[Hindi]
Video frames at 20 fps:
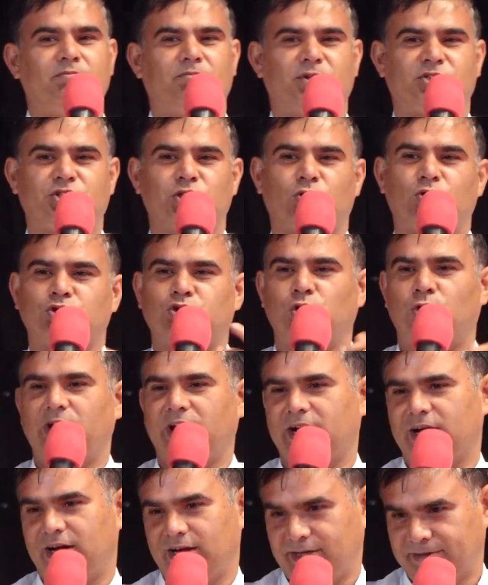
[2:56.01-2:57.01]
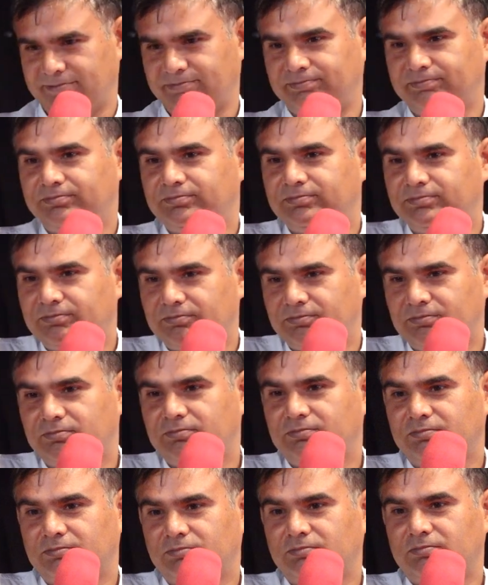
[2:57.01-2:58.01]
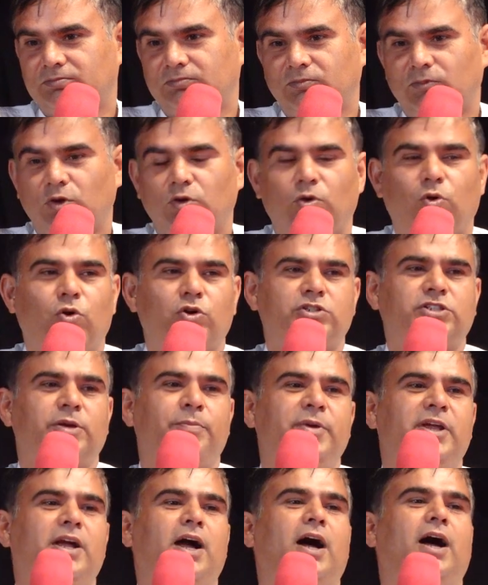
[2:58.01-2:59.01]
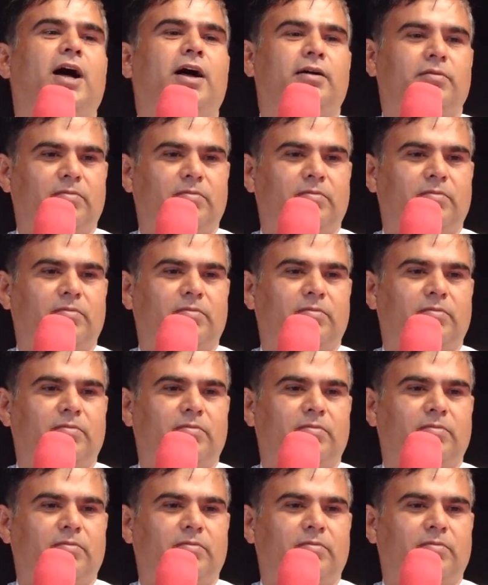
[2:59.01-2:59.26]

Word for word: बच्चे को छोड़ें कहाँ और सभी का